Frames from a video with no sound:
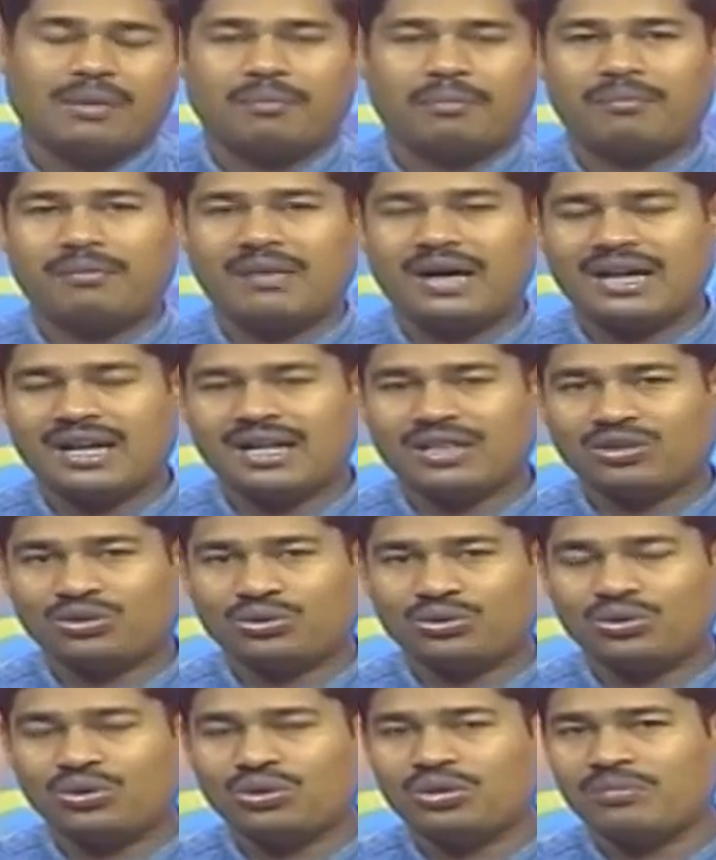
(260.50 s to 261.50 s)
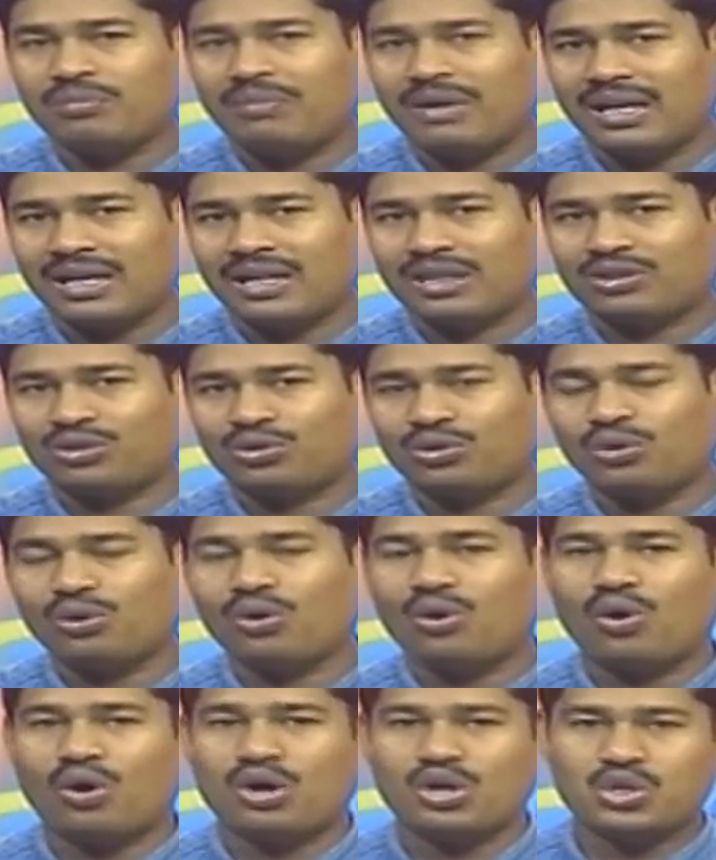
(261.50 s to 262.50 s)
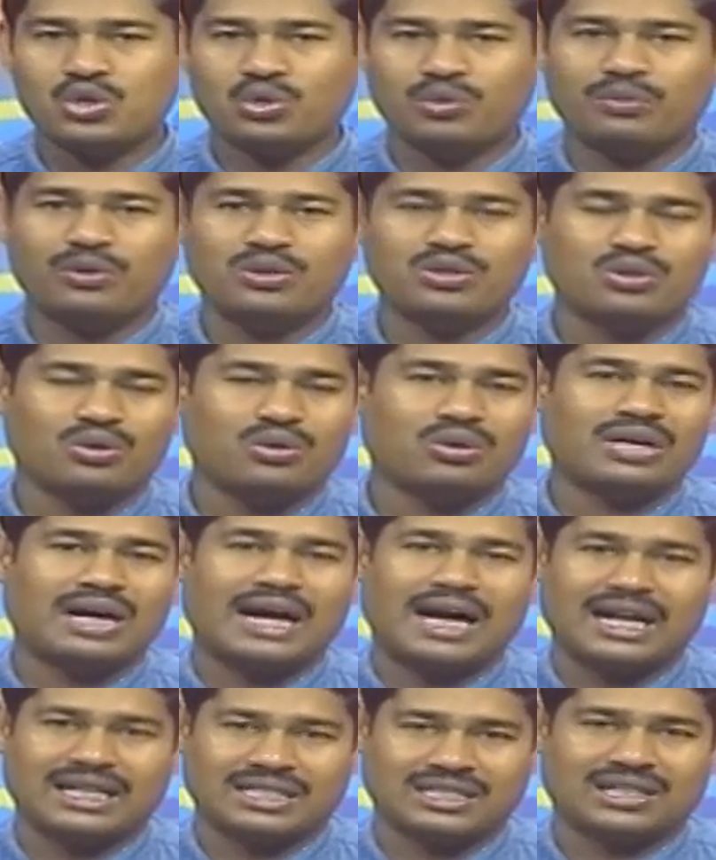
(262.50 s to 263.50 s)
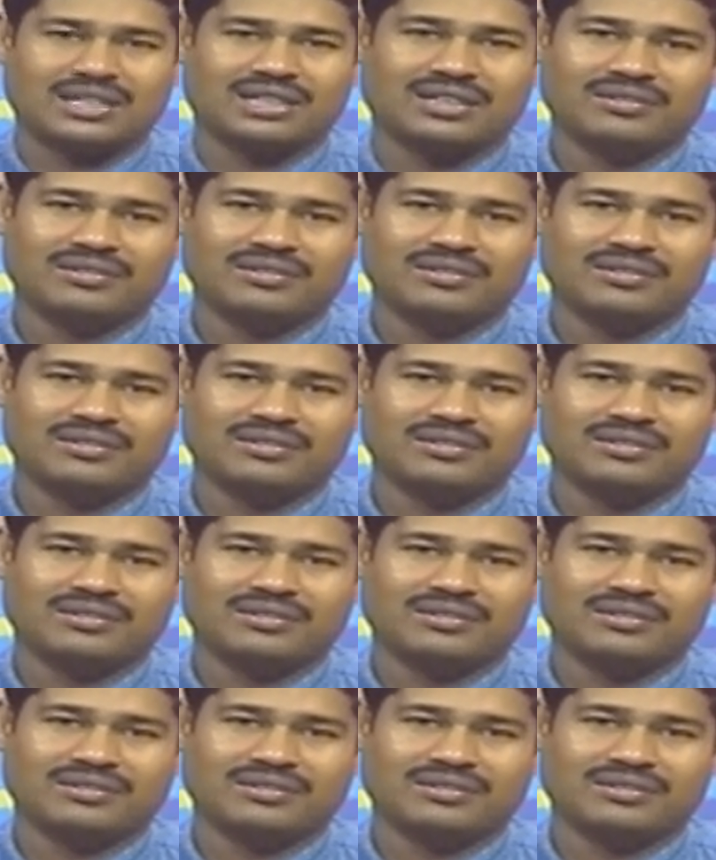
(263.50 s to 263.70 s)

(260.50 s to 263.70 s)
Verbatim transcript: মারাত্মক মারাত্মক অশুভ যোগ আছে